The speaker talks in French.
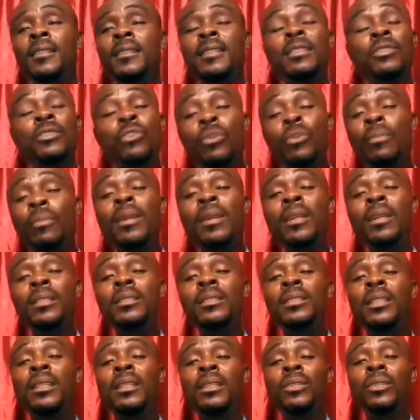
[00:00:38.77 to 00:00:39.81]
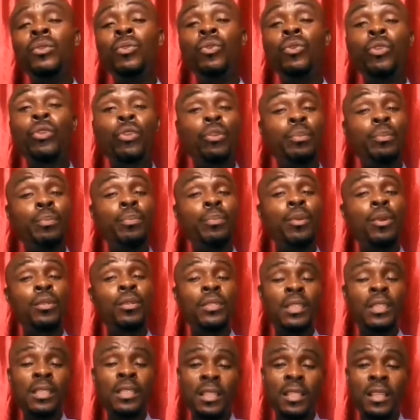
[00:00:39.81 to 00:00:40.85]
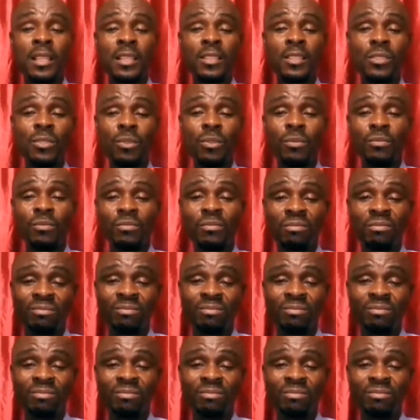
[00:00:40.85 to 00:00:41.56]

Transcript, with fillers: qui demande le report des élections.